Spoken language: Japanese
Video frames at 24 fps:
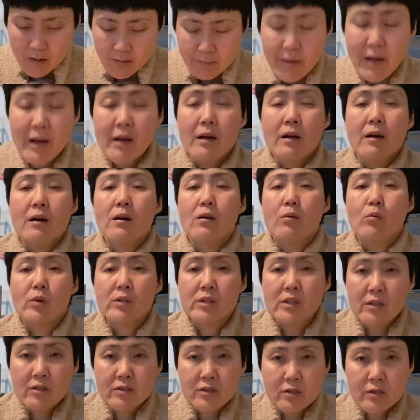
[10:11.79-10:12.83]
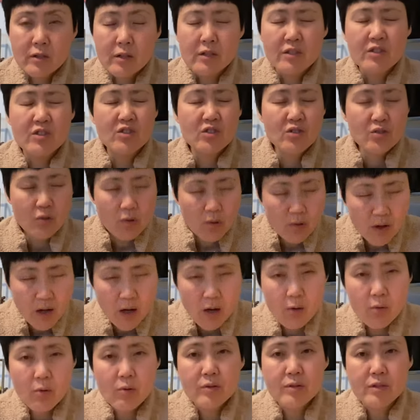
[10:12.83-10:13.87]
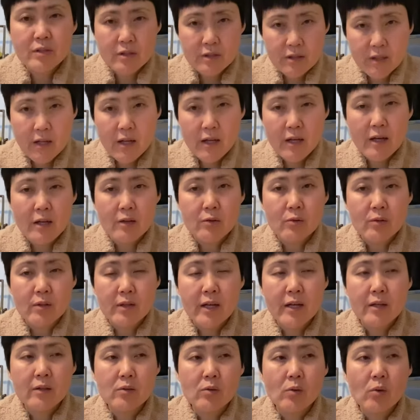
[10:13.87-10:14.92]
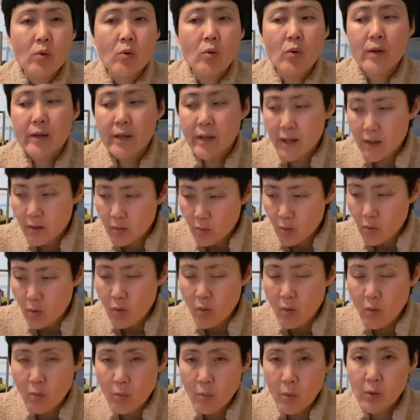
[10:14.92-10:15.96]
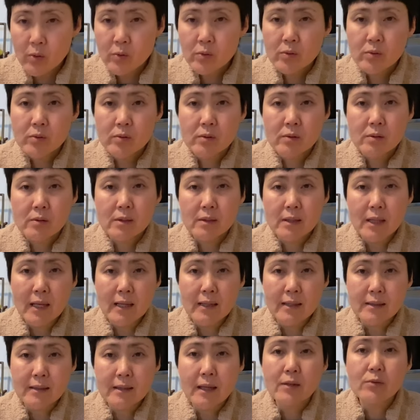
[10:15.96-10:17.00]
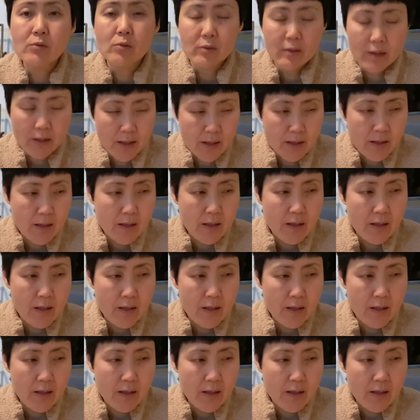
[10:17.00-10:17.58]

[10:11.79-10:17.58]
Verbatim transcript: まあ私は一応かろうじてあの健康保険を持っていたので